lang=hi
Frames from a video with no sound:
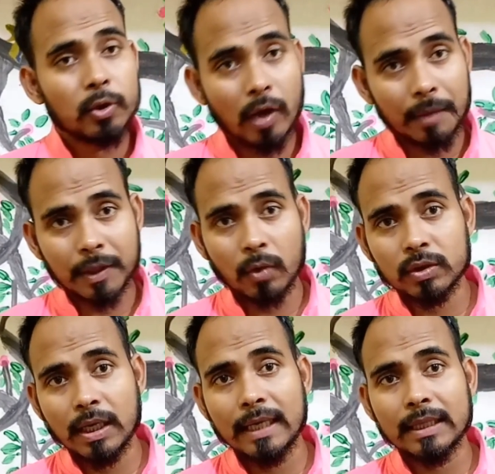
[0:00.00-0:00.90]
जो आपसे
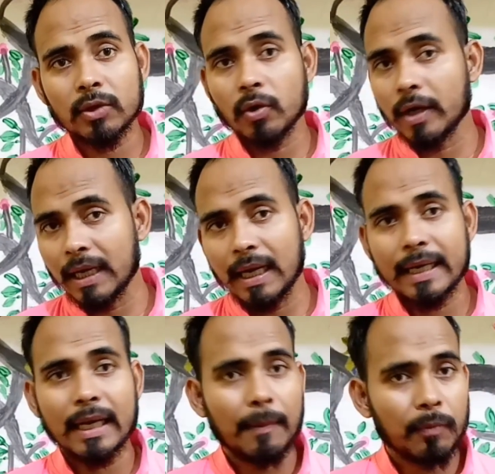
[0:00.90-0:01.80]
कुछ लेती तो नहीं है
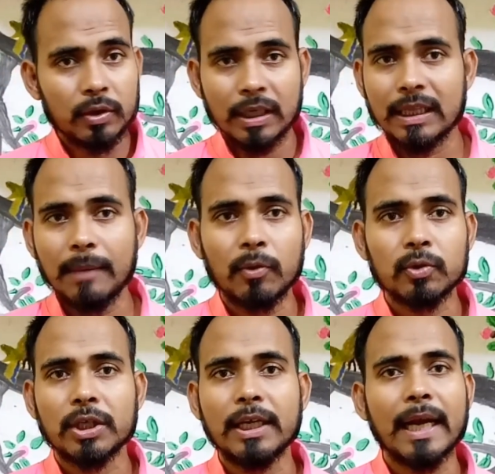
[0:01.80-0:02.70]
लेकिन आपको देती भी
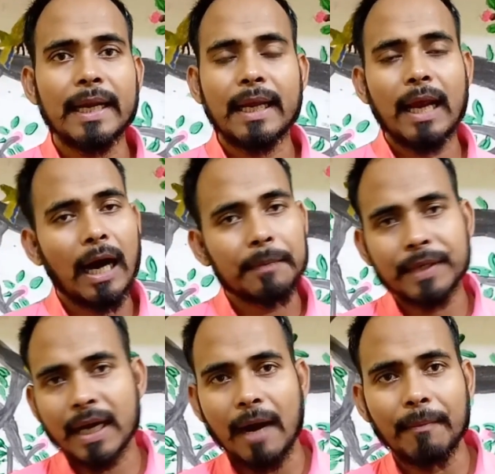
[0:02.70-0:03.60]
कुछ नहीं यानी कि
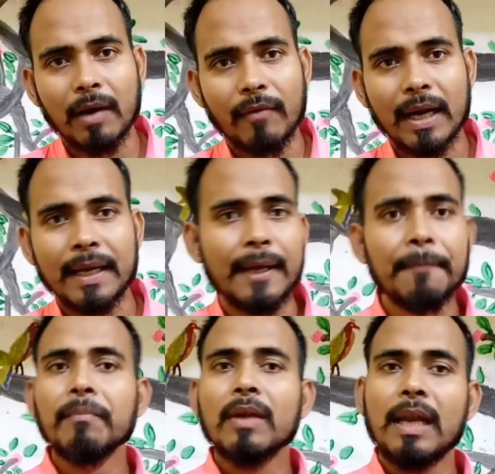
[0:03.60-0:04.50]
आपसे काम करवा लेंगी